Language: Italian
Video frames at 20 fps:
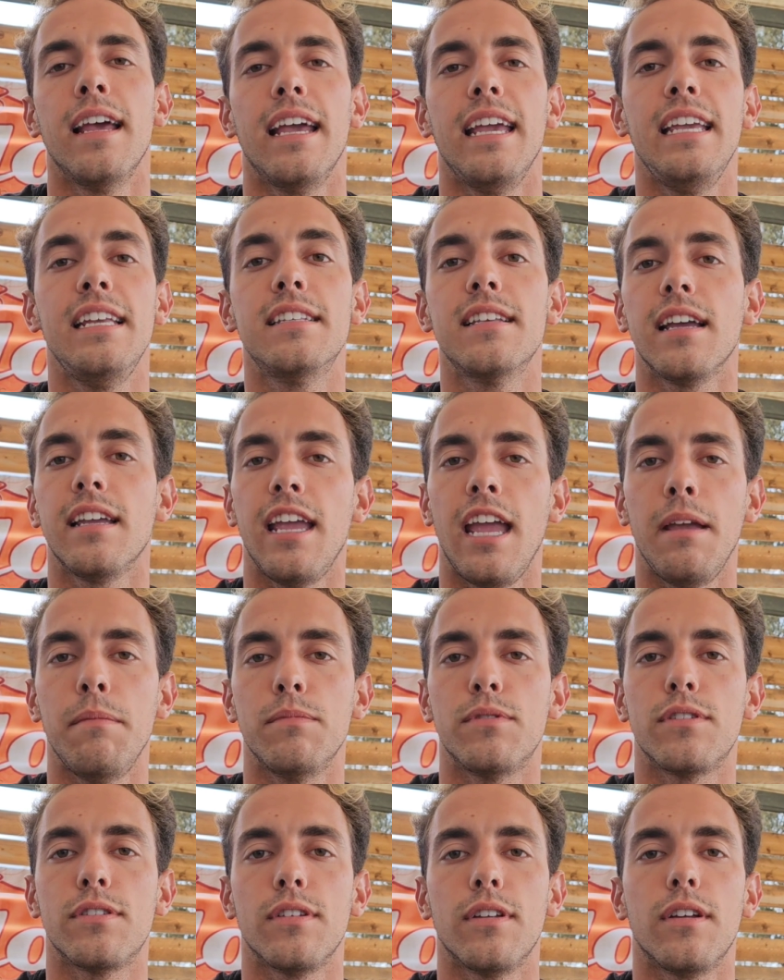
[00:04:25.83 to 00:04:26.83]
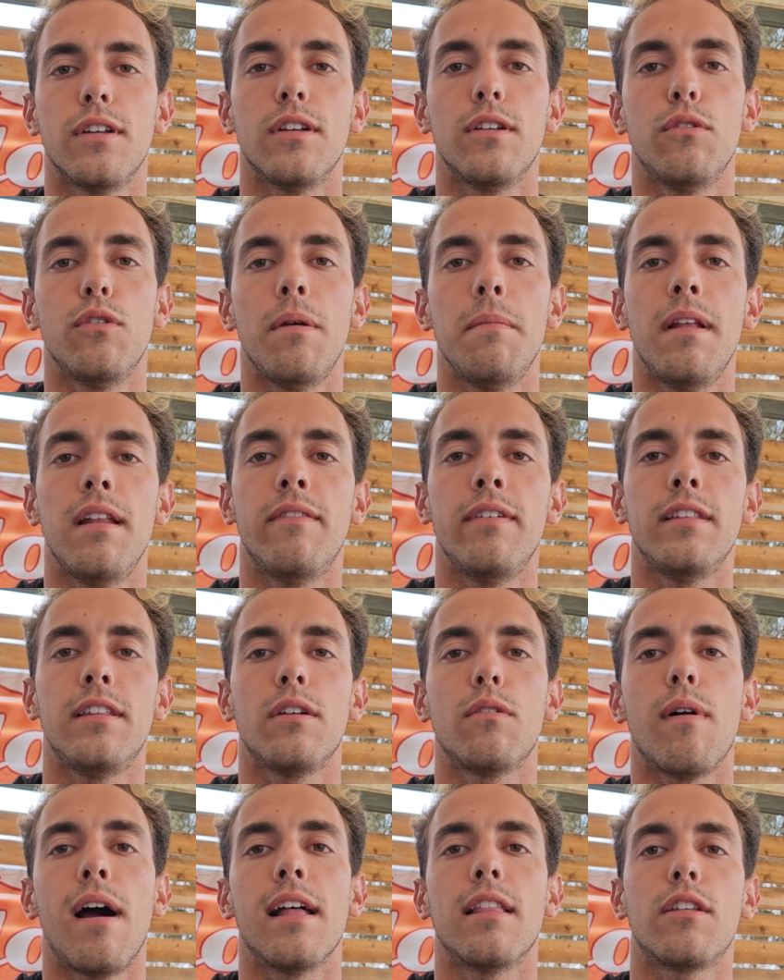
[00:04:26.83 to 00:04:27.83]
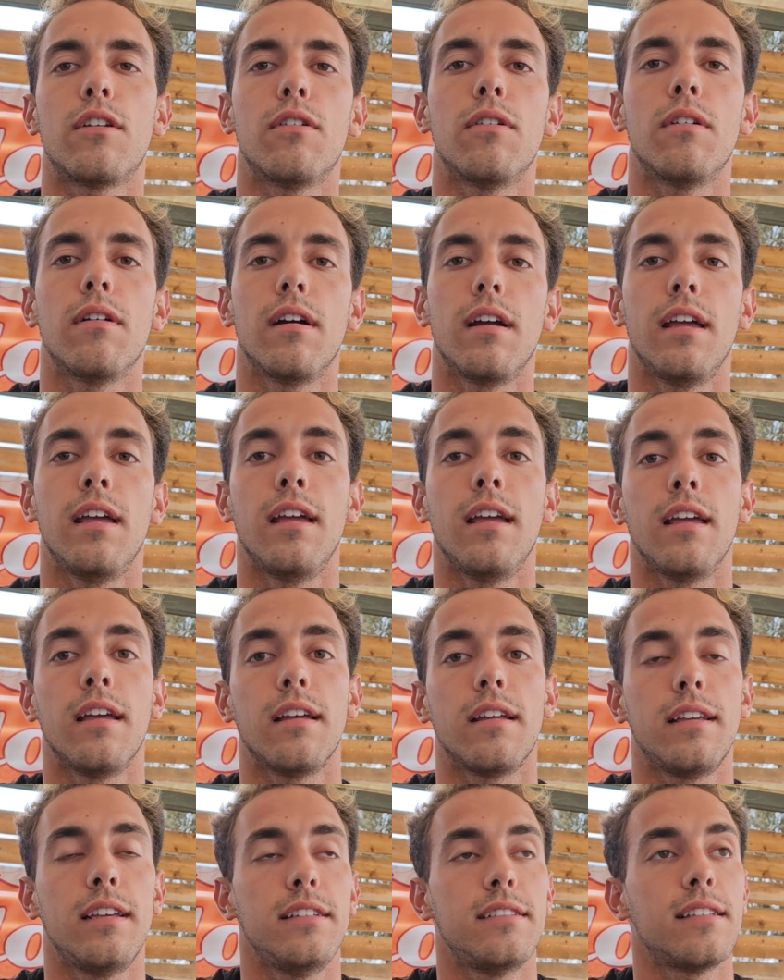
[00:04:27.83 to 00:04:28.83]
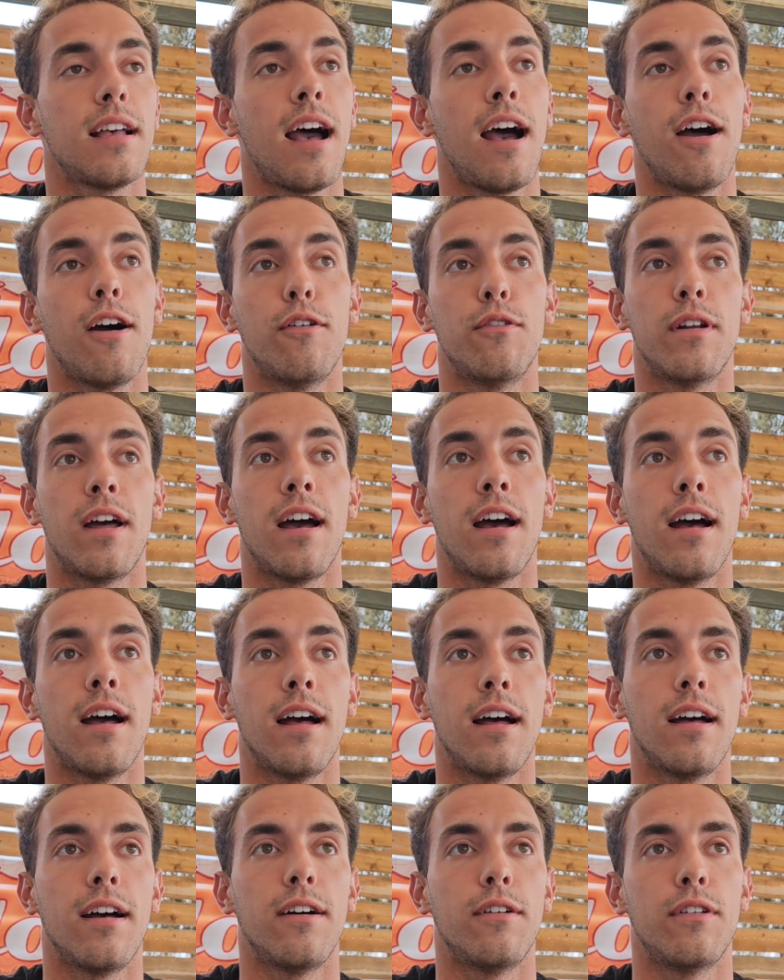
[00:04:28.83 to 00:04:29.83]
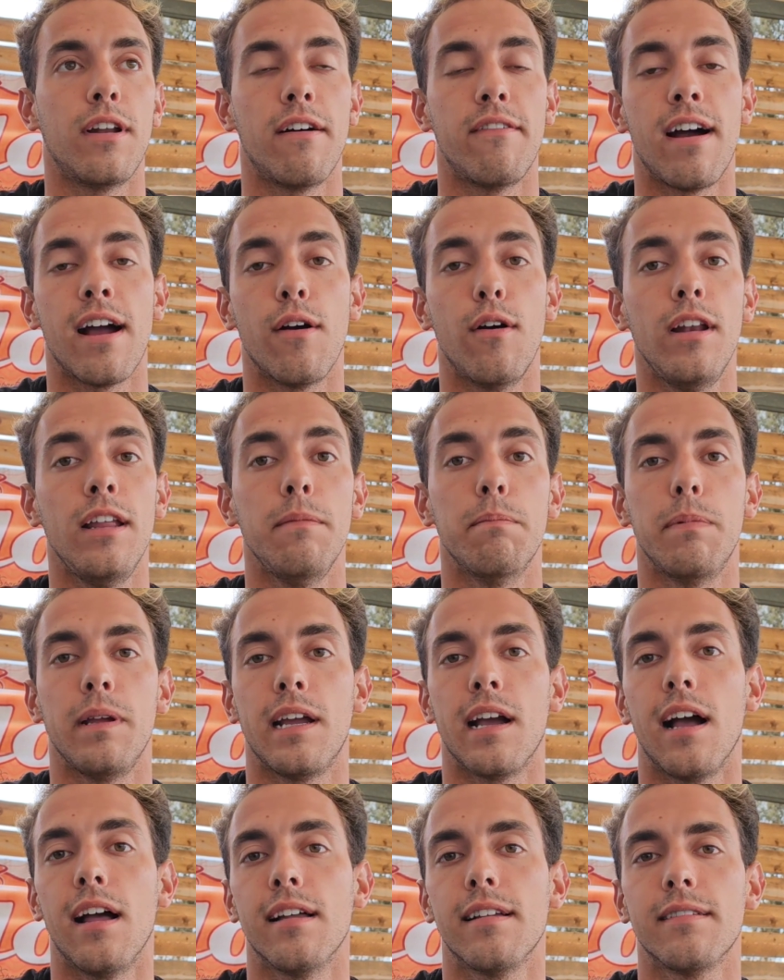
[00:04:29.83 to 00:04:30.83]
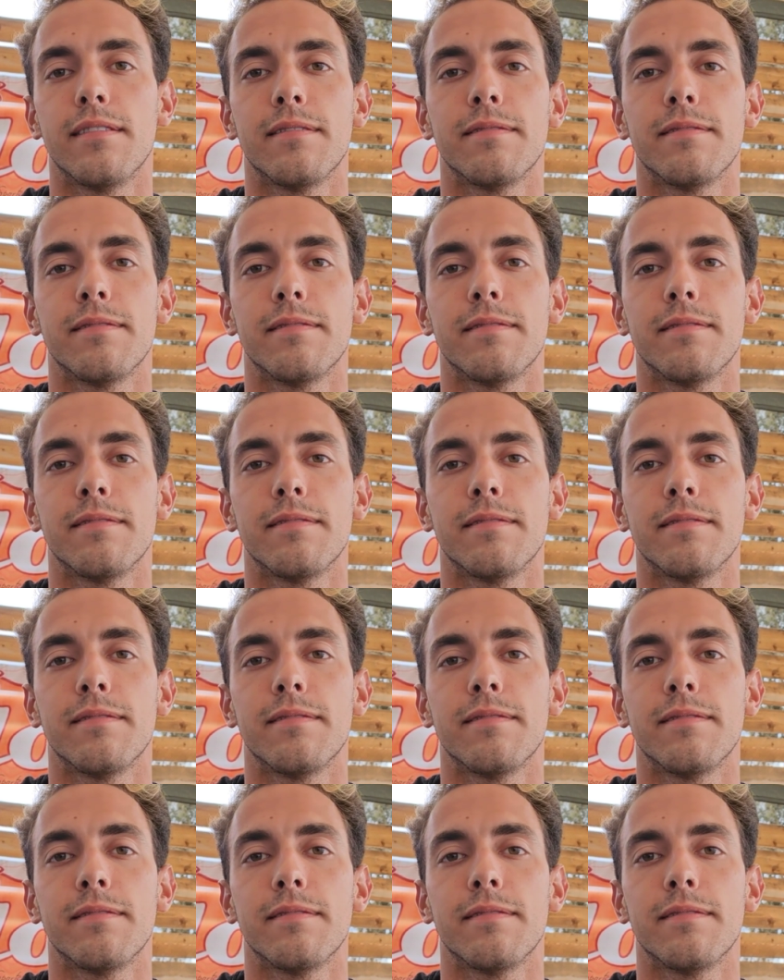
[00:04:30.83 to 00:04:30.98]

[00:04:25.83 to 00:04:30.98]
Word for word: ISA Games 2024 e chissà una, una vaga olimpica.